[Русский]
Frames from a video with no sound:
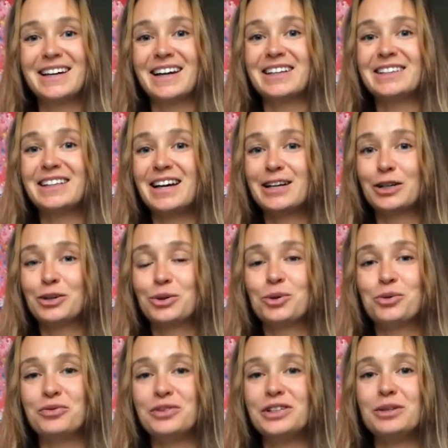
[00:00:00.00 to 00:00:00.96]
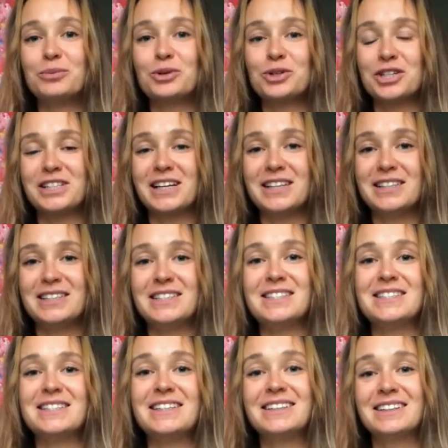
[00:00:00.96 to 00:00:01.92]
как та, которую вы не можете
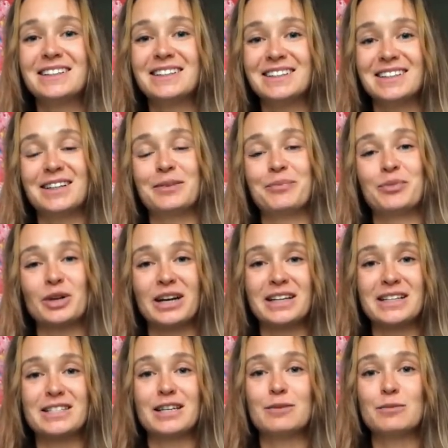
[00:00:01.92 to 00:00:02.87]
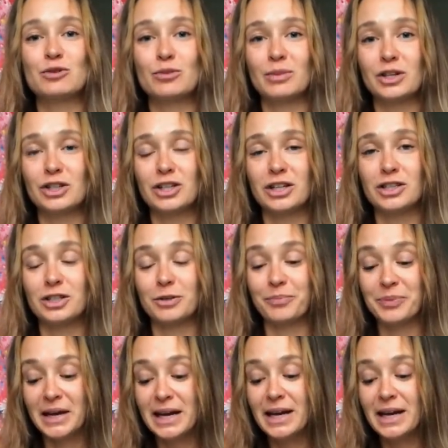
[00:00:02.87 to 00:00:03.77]
отнести к городским сумасшедшим.